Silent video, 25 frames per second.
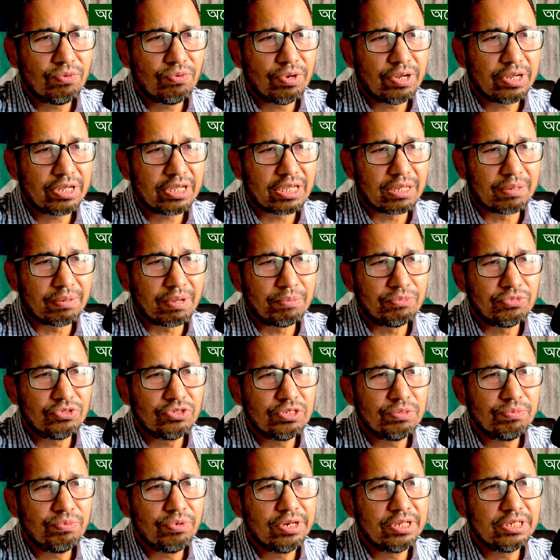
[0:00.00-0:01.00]
নেটওয়ার্কে
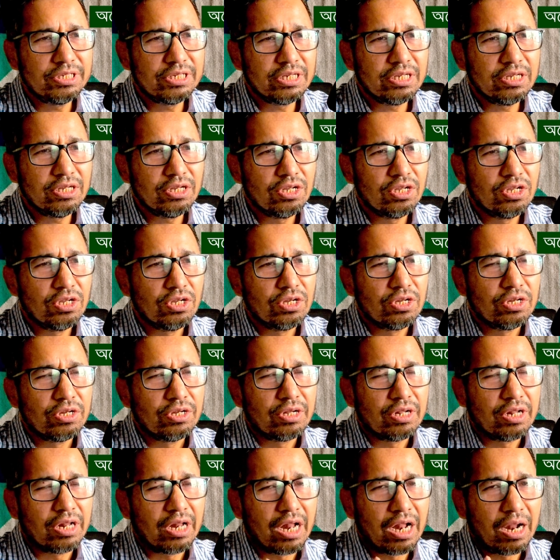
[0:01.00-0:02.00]
আমি যদি বলি যে
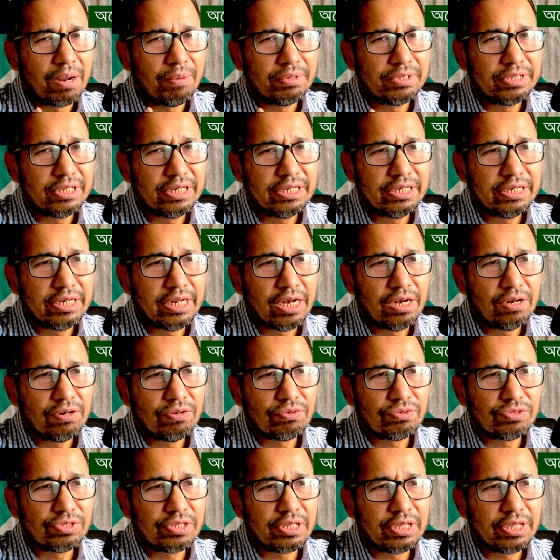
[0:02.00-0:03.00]
আমাদের
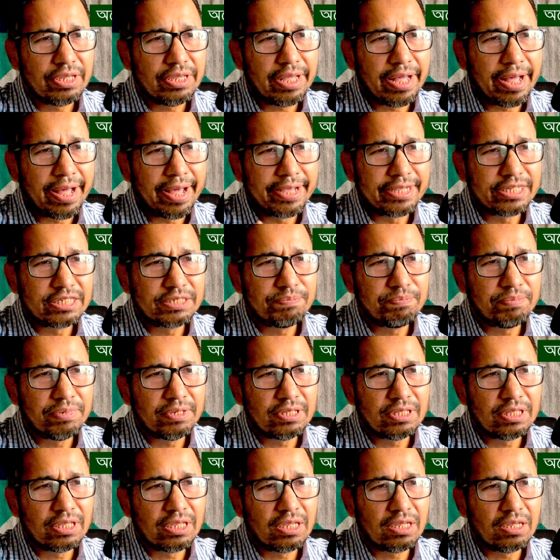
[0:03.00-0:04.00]
টেলকোতে
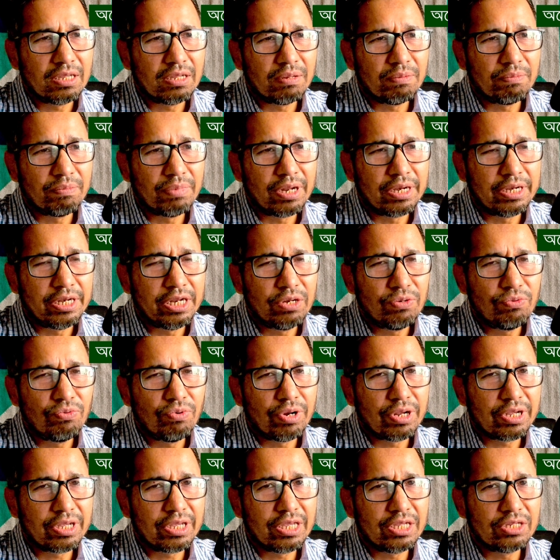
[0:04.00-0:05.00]
আইএসপিতে বা
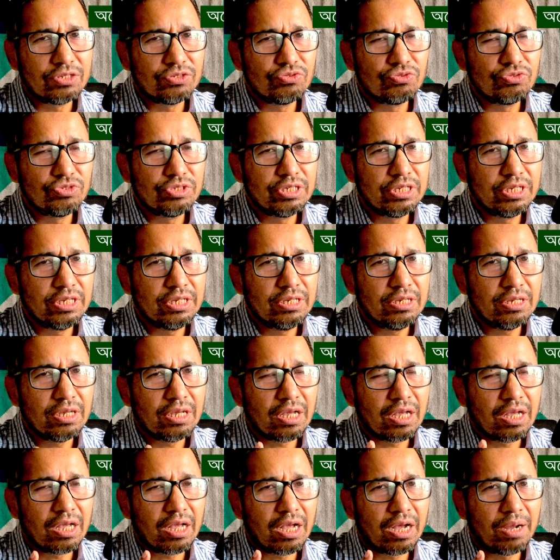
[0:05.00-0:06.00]
নেটওয়ার্কে যদি
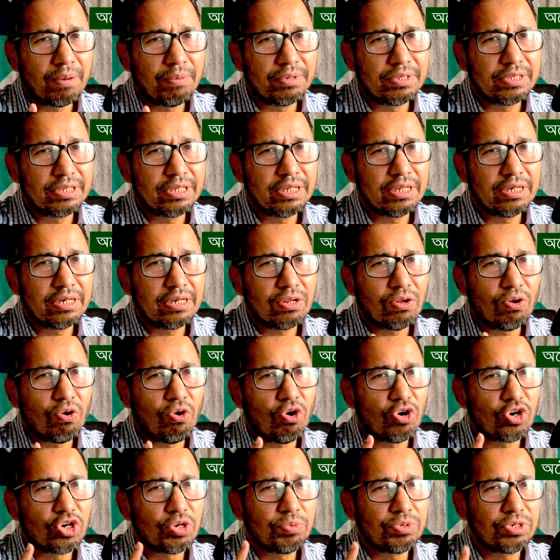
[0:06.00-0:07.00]
আমাদের
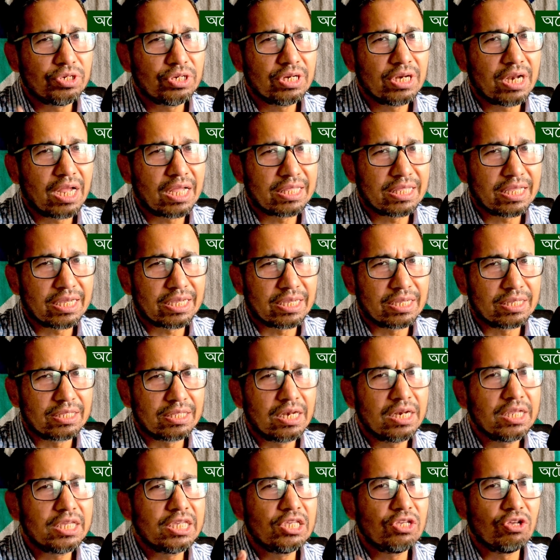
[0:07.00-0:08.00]
অটোমেশন না
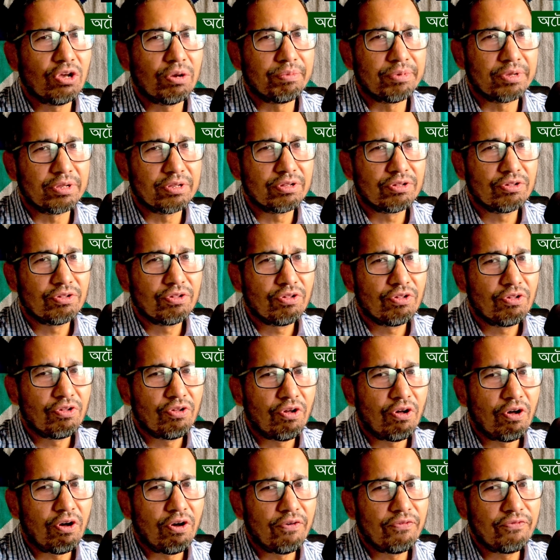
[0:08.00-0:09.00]
থাকে তাহলে কি হবে
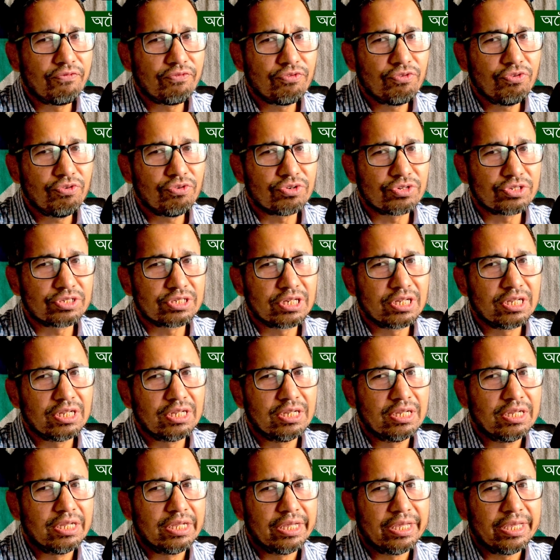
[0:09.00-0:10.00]
অফকোর্স
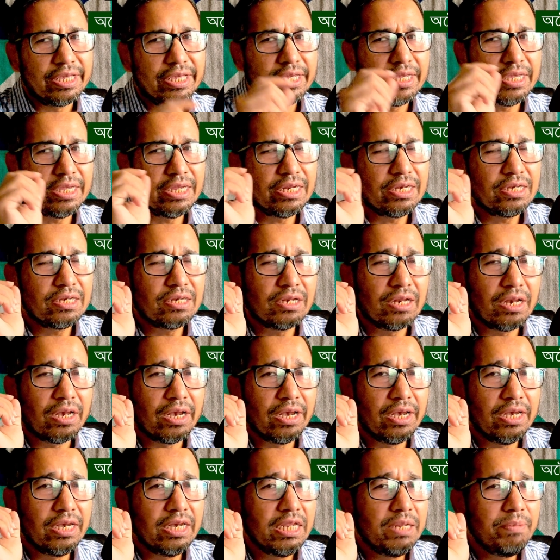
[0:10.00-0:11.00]
ইট
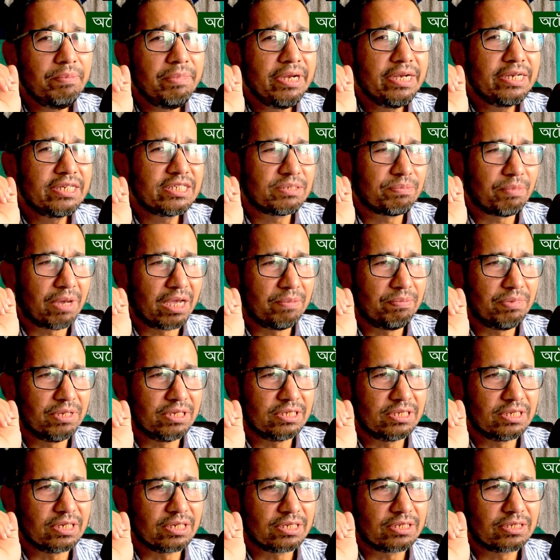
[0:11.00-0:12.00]
limits my
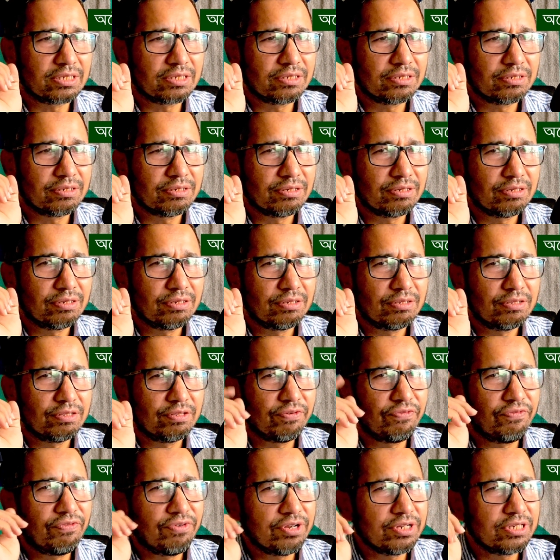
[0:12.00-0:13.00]
business.
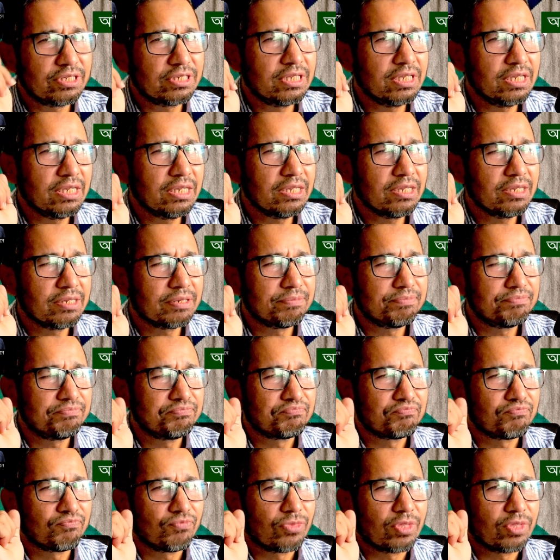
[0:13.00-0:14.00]
The first thing,